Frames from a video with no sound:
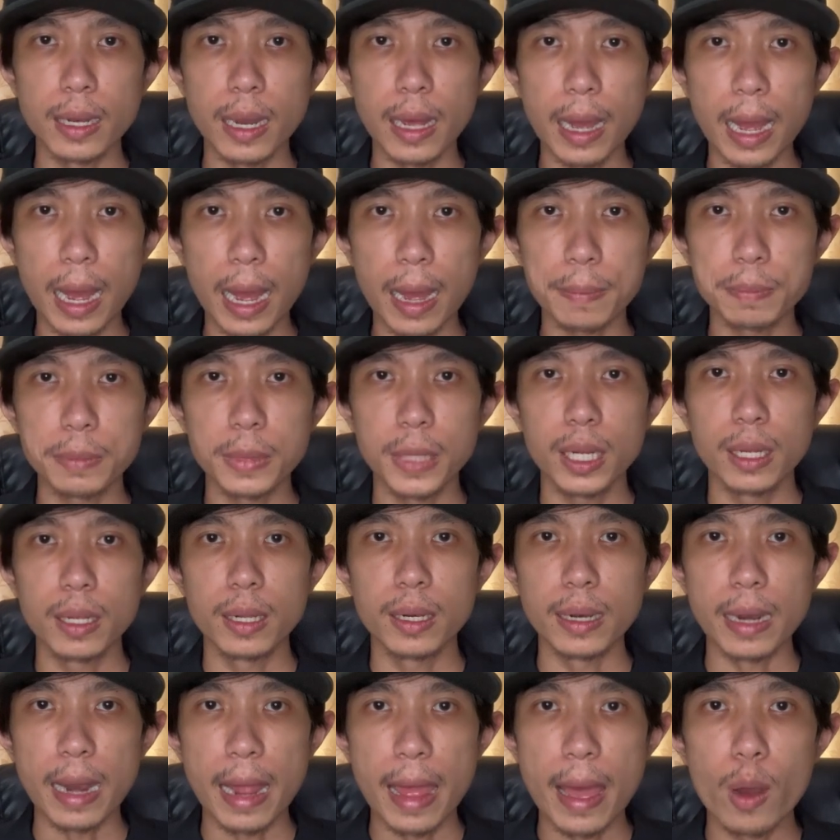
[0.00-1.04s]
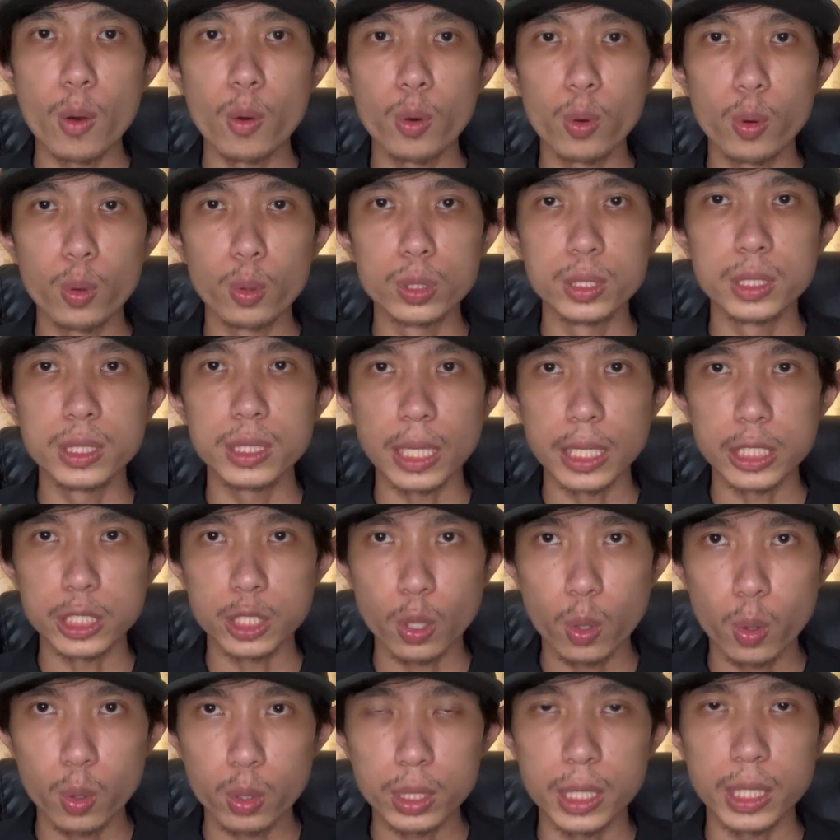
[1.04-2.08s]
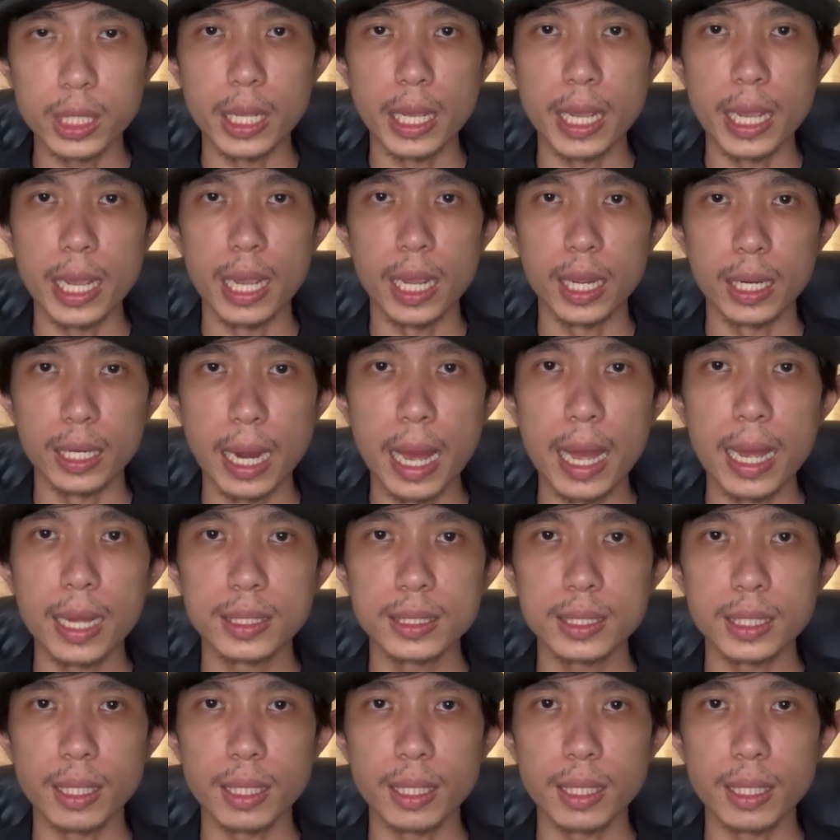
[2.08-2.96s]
นะครับแล้วคุณจะโชคดีเองนะ